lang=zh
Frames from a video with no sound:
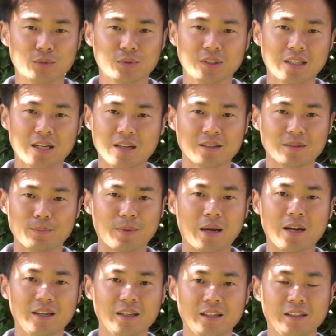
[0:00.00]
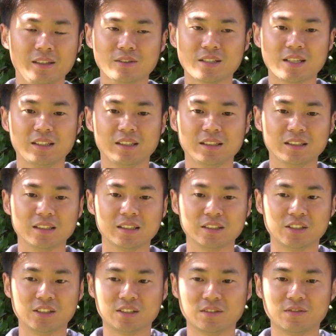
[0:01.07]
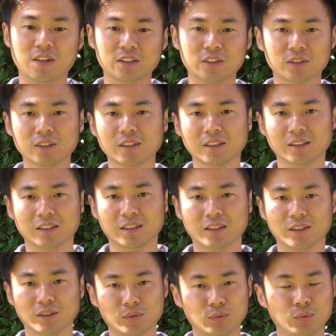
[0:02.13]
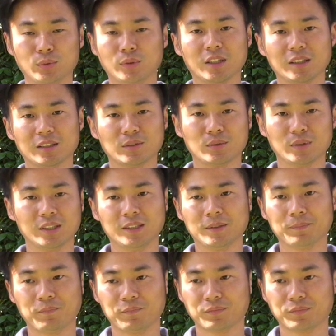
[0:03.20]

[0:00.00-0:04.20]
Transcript: 所以它把 A A6300 的机身防抖呃去掉了，所以